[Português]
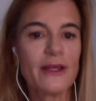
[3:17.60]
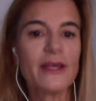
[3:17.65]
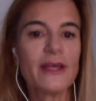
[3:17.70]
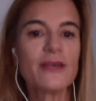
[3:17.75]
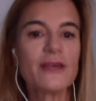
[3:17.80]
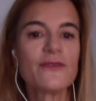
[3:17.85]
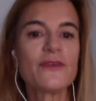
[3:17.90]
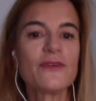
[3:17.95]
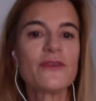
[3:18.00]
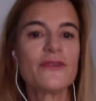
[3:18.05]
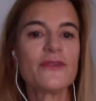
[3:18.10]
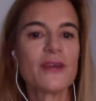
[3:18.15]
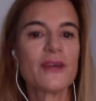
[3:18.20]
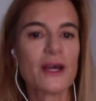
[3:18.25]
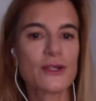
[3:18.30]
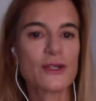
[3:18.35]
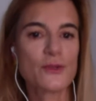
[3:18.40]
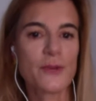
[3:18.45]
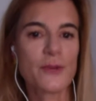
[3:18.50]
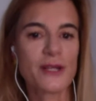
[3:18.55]
ir
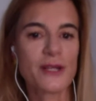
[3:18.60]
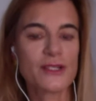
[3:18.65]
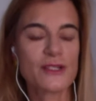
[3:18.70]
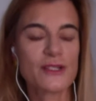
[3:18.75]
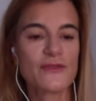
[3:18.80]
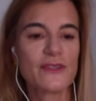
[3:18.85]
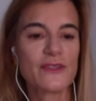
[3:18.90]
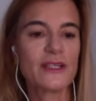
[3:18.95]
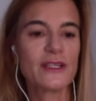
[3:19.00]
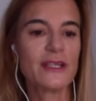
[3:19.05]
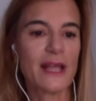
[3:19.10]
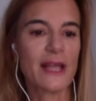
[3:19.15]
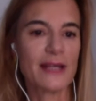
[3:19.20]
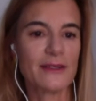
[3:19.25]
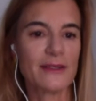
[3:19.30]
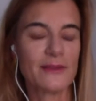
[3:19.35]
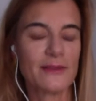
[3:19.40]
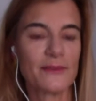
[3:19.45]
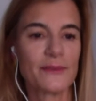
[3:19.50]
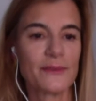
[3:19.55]
verificar os prazos de
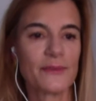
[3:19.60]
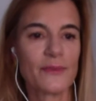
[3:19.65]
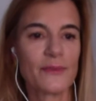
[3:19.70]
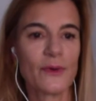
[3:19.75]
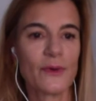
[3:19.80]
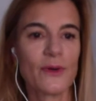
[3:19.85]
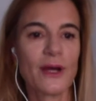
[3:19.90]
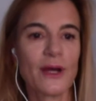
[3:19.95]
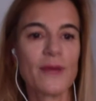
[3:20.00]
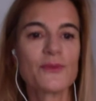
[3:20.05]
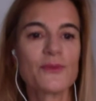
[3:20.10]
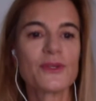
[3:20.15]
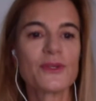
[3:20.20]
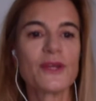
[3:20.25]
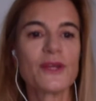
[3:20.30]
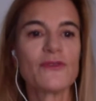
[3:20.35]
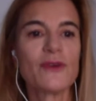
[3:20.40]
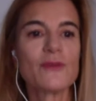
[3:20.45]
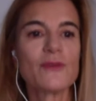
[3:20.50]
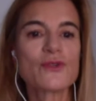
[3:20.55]
validade. Okay? Eu ia
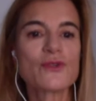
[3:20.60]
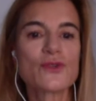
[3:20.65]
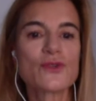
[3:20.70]
portanto, perguntar vamos...